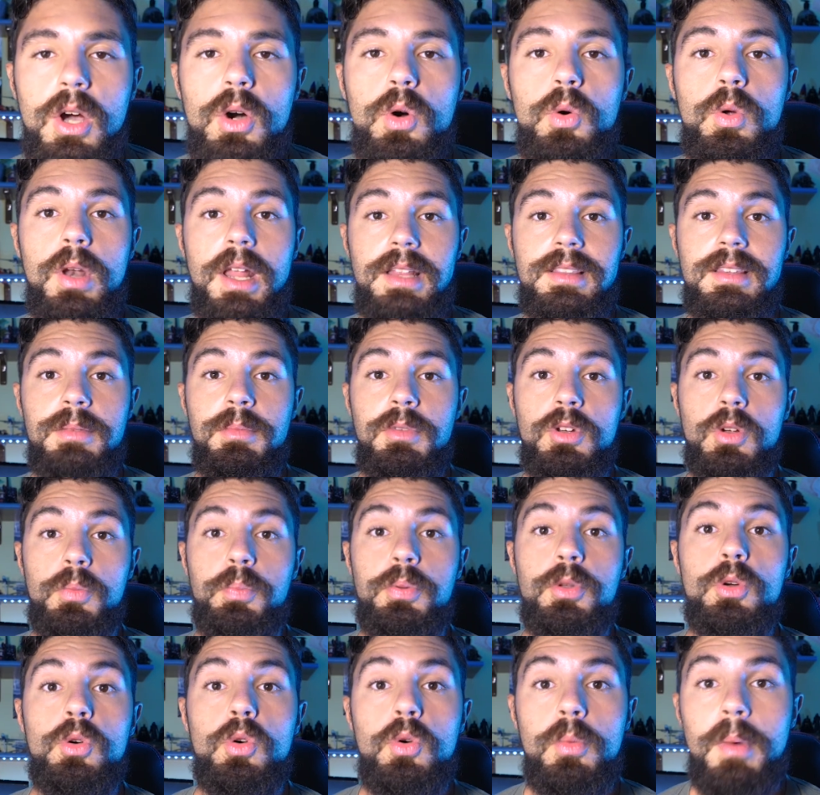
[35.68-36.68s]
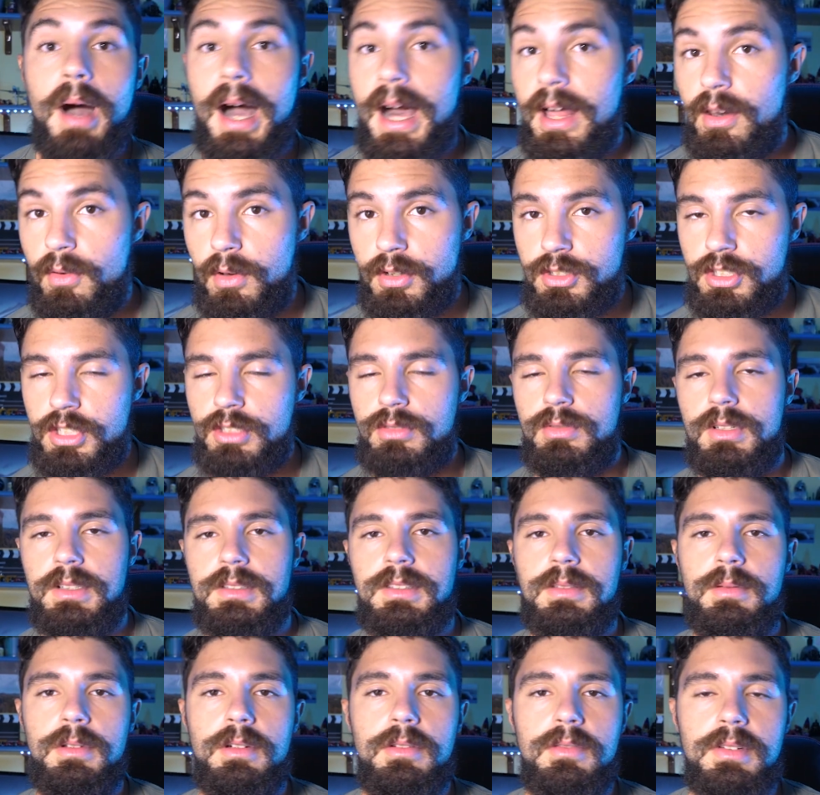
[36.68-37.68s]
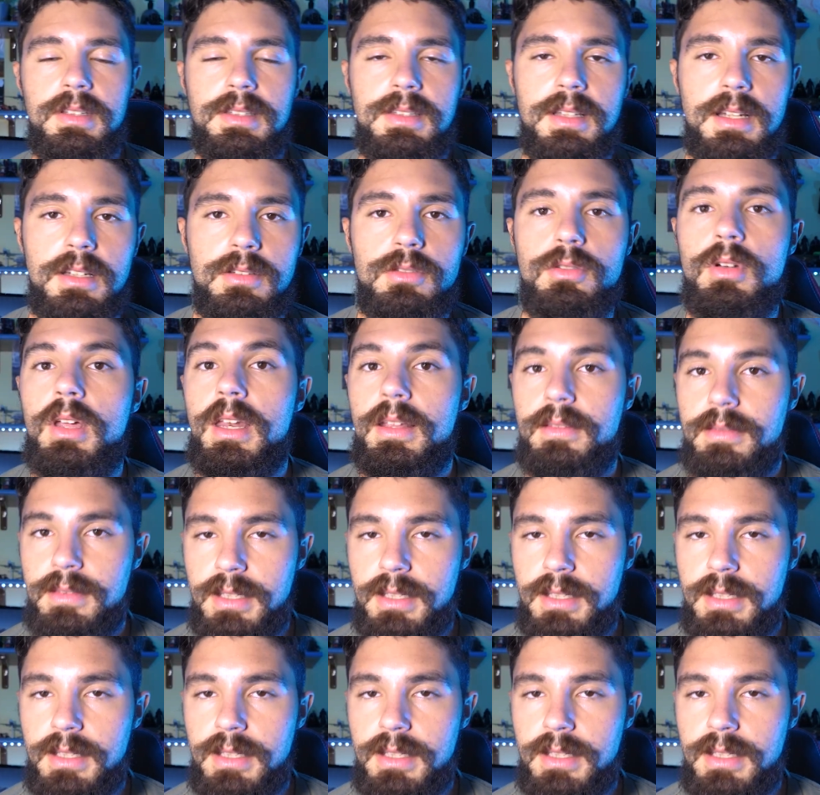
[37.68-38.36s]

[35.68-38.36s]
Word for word: un attimino più umano ho acceso un attimino il ventilatore.